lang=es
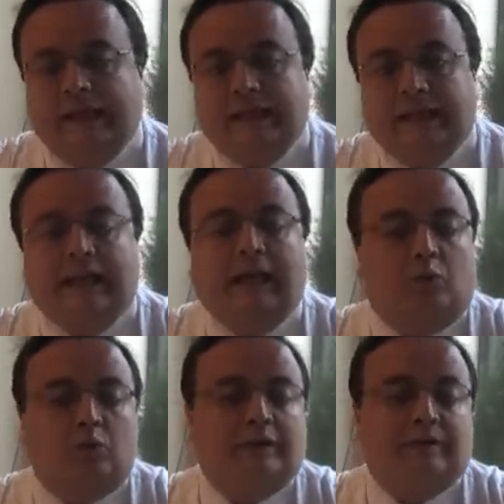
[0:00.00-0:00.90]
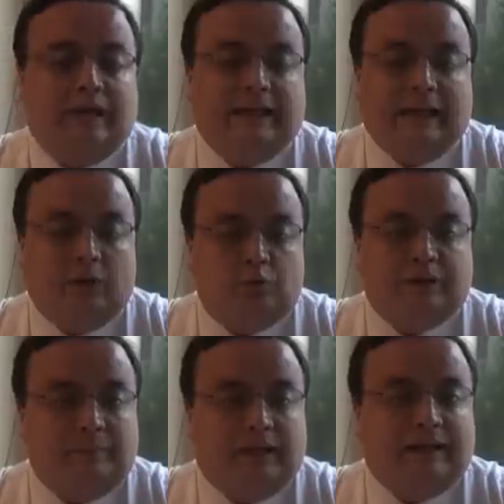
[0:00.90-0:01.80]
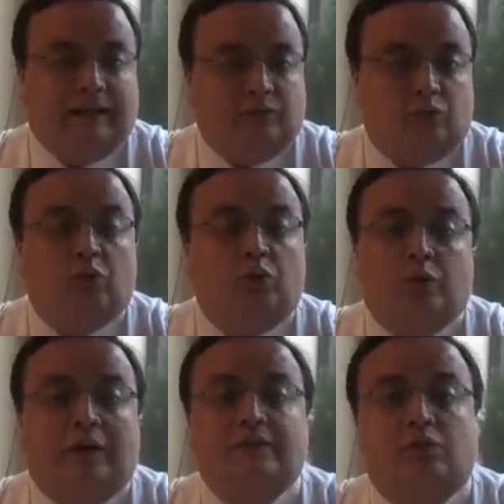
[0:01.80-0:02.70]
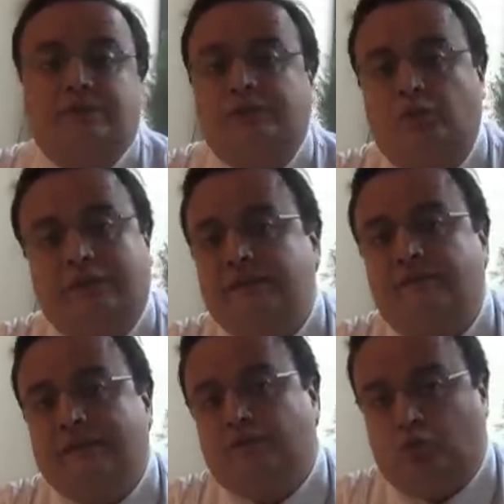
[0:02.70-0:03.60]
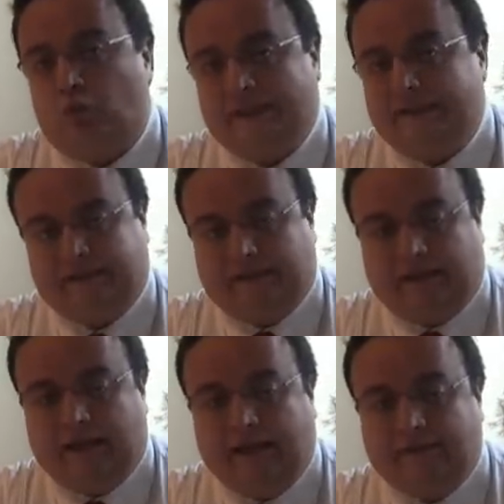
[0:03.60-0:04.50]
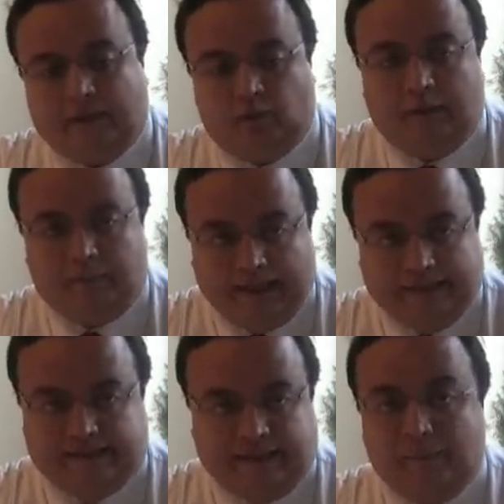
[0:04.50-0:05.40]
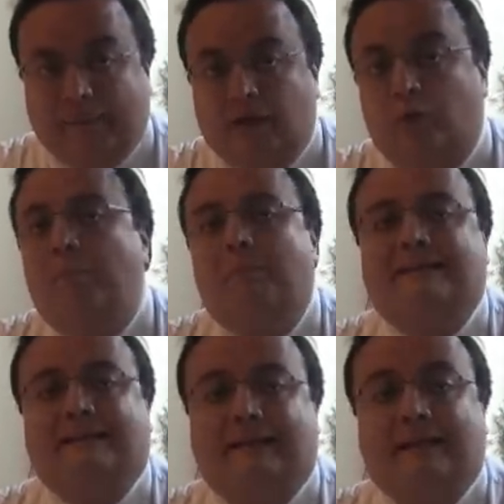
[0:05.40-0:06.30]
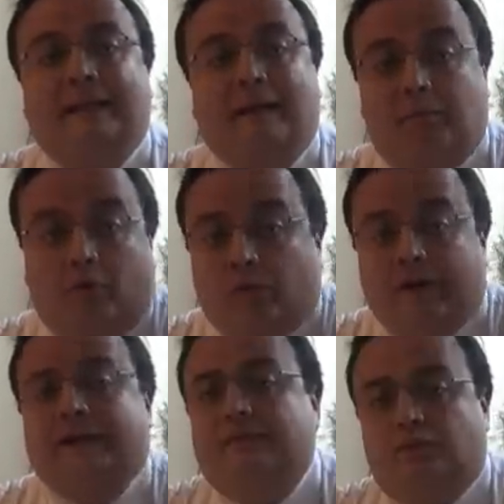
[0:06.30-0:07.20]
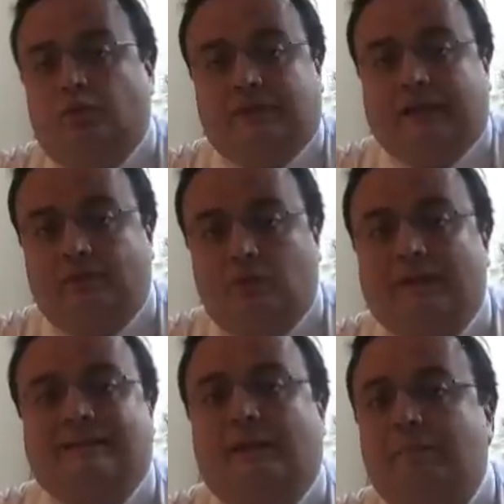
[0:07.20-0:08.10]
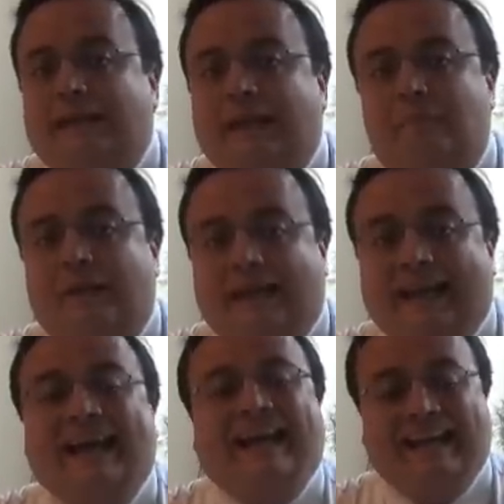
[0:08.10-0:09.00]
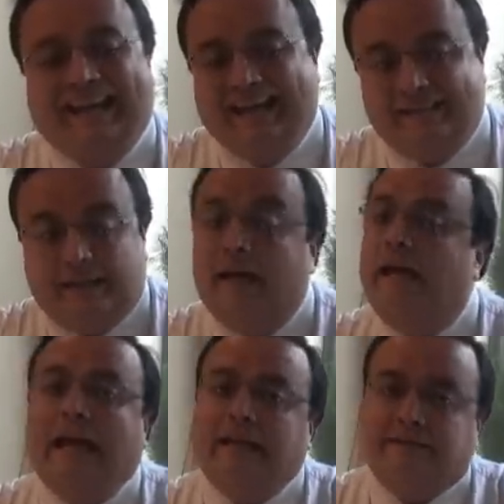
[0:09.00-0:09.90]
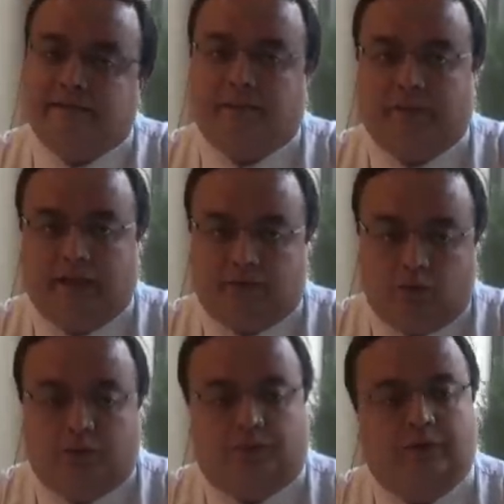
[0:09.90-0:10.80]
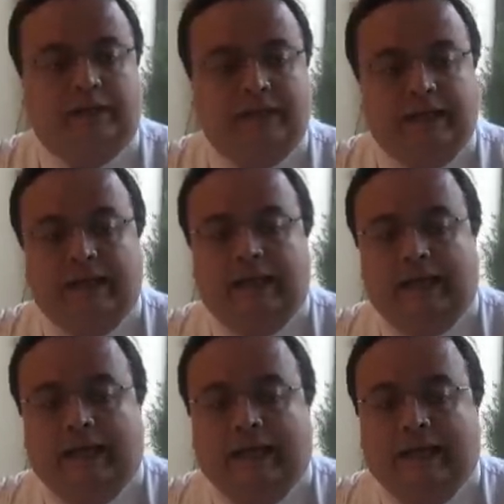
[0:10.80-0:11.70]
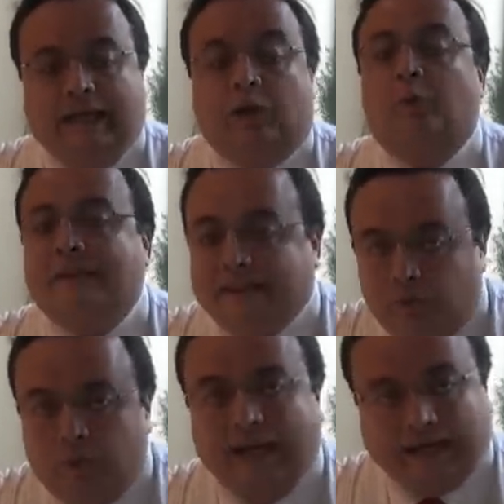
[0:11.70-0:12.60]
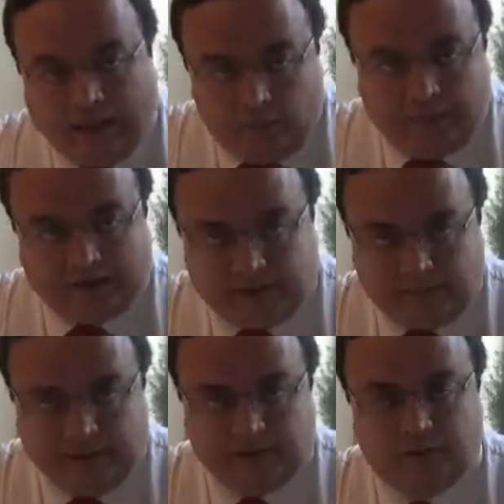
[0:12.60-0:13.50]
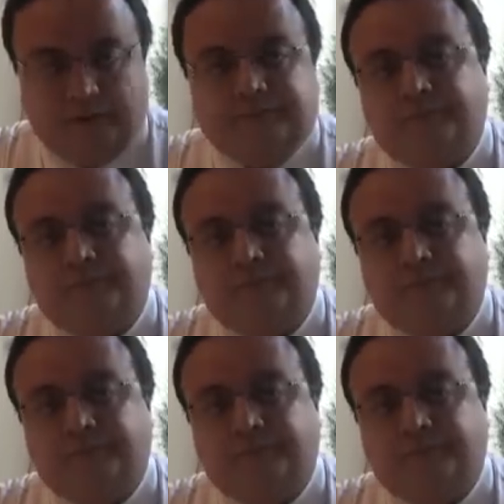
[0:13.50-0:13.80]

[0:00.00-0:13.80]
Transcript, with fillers: y, algunas, y hay algún tema en relación con todas las concesiones de infraestructura que se están adelantando en el país. Sin embargo, va ser, por fuera de estos dos casos, va a ser aplicada de manera generalizada e indiscriminada a todos. La norma tiene un errado planteamiento